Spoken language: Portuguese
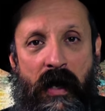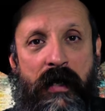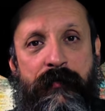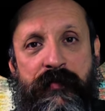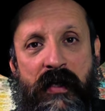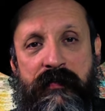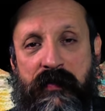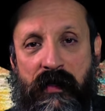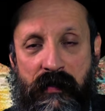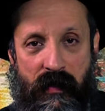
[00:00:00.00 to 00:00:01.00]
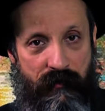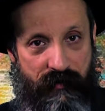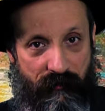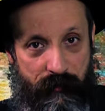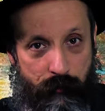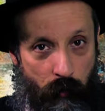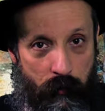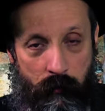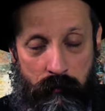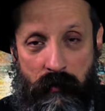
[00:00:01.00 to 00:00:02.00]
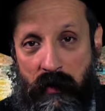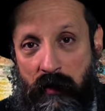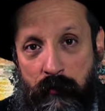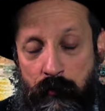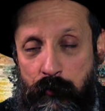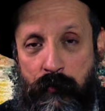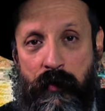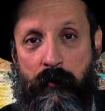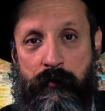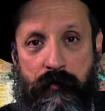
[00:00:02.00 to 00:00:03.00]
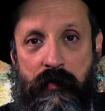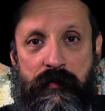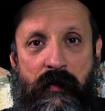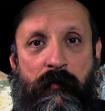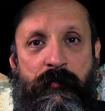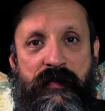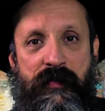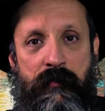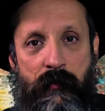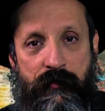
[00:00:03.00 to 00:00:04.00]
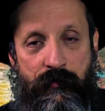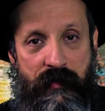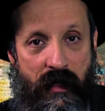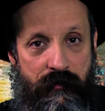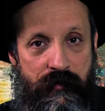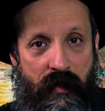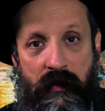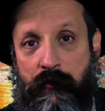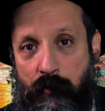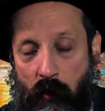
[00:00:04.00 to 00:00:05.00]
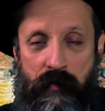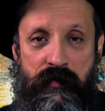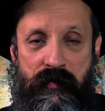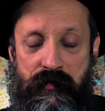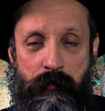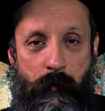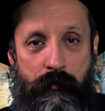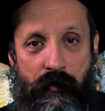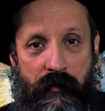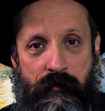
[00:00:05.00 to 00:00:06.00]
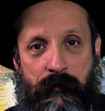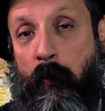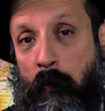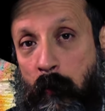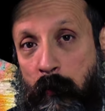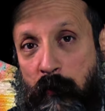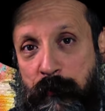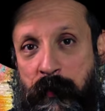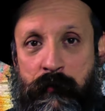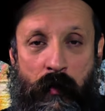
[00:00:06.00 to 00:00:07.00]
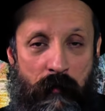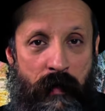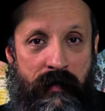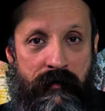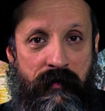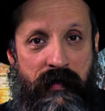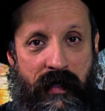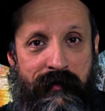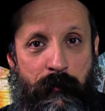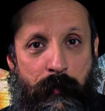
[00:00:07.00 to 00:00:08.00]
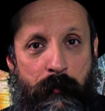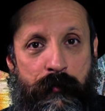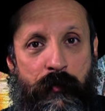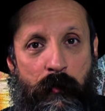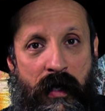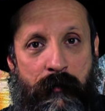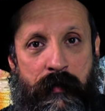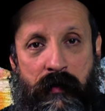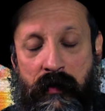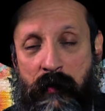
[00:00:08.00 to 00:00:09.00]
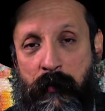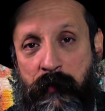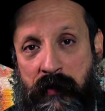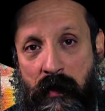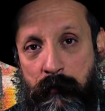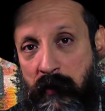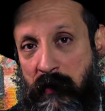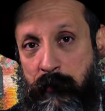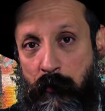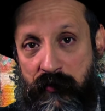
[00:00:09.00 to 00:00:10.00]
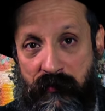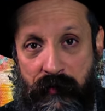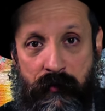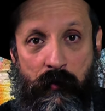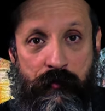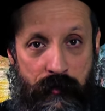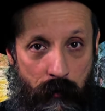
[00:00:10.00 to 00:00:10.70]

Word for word: A Evsetska ficava de olho se os judeus estavam fazendo atividades religiosas e assim por diante. O movimento Rabat, liderado pelo seu Rebbe, Rebbe, Rebbe Yosef Yitzchok